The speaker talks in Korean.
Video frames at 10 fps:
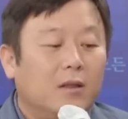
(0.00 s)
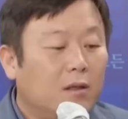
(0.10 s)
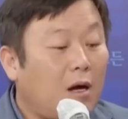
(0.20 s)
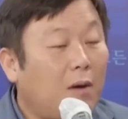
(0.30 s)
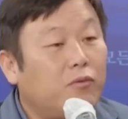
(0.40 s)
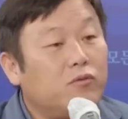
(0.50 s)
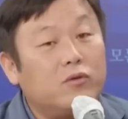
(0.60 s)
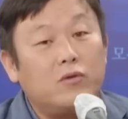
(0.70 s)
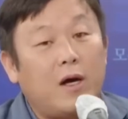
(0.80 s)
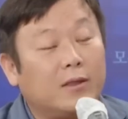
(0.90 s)

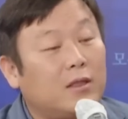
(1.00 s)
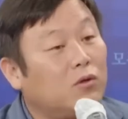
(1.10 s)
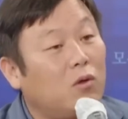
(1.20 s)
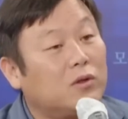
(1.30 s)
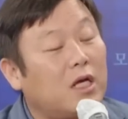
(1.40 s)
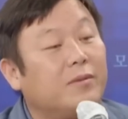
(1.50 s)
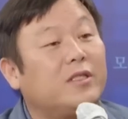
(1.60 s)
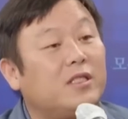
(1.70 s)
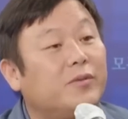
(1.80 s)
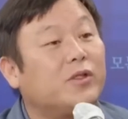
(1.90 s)
여가부한테 또 책임을
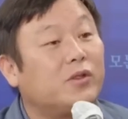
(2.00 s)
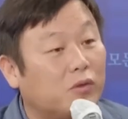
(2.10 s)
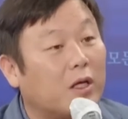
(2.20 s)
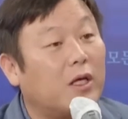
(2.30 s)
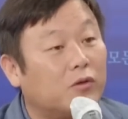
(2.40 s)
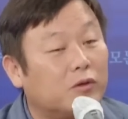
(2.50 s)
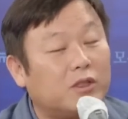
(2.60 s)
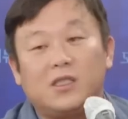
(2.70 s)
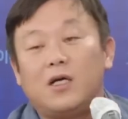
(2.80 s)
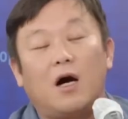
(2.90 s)
뒤집으실 수도 있겠죠.
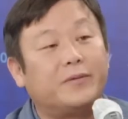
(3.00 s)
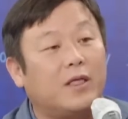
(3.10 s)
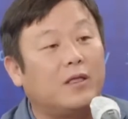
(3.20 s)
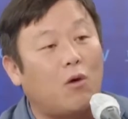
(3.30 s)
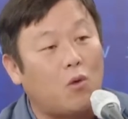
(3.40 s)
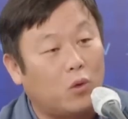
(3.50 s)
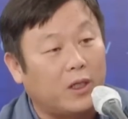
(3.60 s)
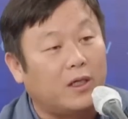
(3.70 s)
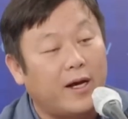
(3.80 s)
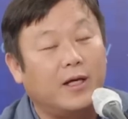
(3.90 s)
지가 없앤다고
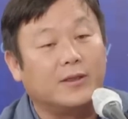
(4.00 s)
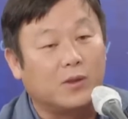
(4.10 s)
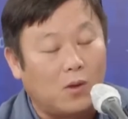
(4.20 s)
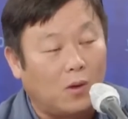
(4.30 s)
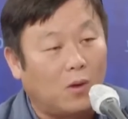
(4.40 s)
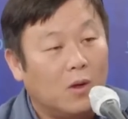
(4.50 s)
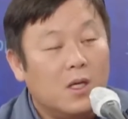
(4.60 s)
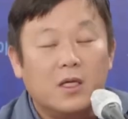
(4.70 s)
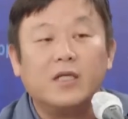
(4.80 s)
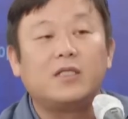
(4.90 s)
공약을 음. 해가지고
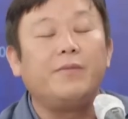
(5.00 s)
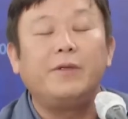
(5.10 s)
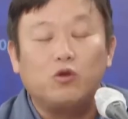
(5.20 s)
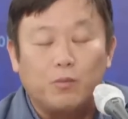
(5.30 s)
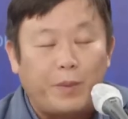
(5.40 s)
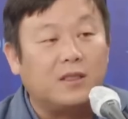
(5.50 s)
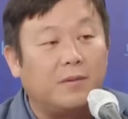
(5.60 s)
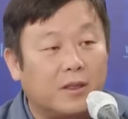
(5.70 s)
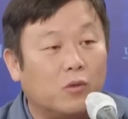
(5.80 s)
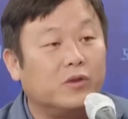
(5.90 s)
그래서 이미 쭉
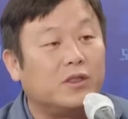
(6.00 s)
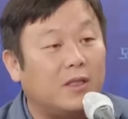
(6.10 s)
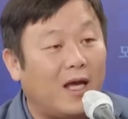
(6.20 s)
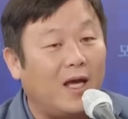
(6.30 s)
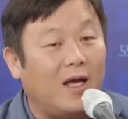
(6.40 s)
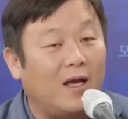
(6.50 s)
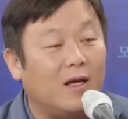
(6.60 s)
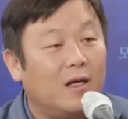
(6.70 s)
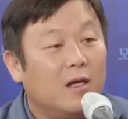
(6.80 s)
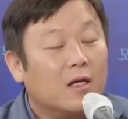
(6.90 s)
빠져버린
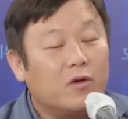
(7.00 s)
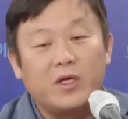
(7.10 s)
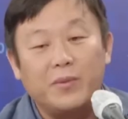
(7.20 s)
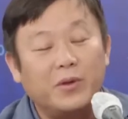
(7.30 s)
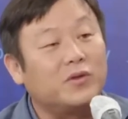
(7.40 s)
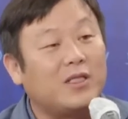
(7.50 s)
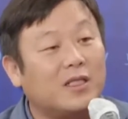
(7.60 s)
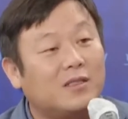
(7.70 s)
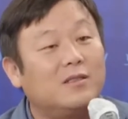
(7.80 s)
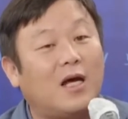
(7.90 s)
곳인데 그리고 김현숙
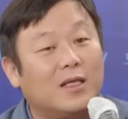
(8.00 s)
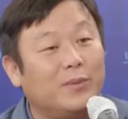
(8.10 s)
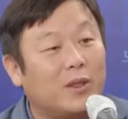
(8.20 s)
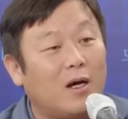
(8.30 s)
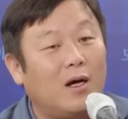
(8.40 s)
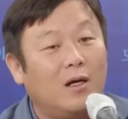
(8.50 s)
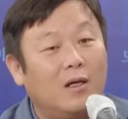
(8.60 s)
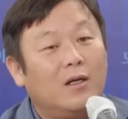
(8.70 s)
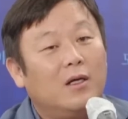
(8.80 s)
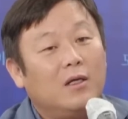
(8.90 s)
최측근 아닙니까?
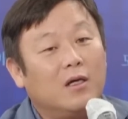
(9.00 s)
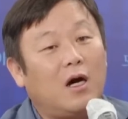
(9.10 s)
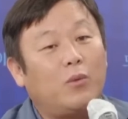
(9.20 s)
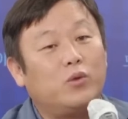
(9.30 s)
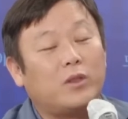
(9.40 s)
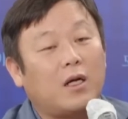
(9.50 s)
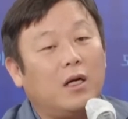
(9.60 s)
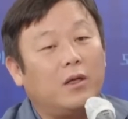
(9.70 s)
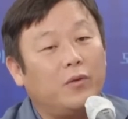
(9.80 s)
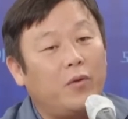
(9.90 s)
여가부
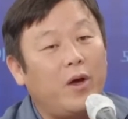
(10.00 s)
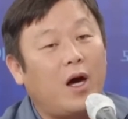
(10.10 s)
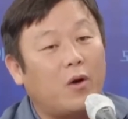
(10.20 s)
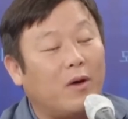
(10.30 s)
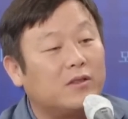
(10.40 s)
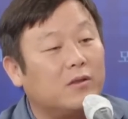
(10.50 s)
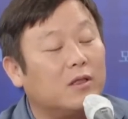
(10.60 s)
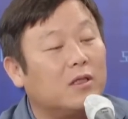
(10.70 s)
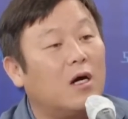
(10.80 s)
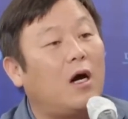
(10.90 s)
장관 왜 하러 왔어요?
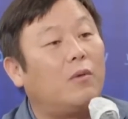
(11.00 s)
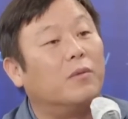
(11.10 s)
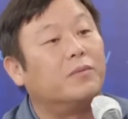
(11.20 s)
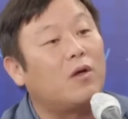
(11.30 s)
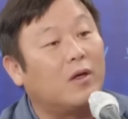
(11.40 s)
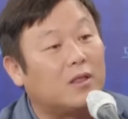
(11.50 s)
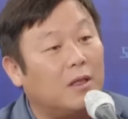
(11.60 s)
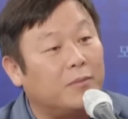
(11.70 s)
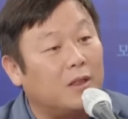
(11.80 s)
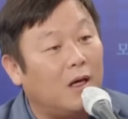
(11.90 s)
그랬더니 여가부 없애러
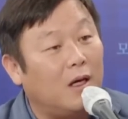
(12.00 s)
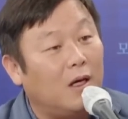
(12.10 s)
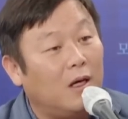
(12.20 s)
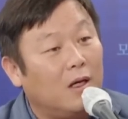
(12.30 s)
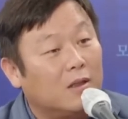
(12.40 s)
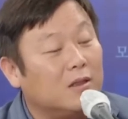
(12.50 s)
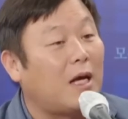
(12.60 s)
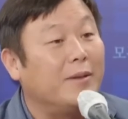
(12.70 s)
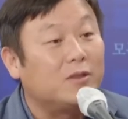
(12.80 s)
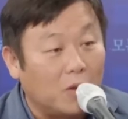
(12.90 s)
왔답니다. 네. 그
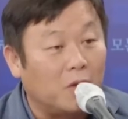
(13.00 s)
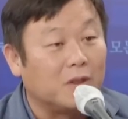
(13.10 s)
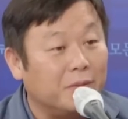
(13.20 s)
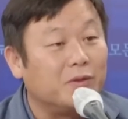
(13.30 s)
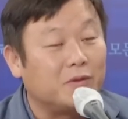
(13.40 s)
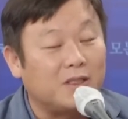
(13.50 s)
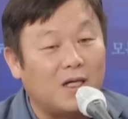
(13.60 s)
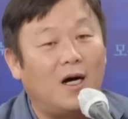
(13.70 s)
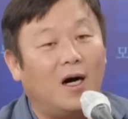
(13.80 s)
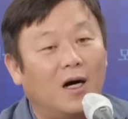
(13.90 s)
답했죠. 김현숙
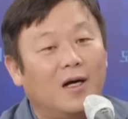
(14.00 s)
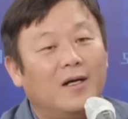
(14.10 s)
씨가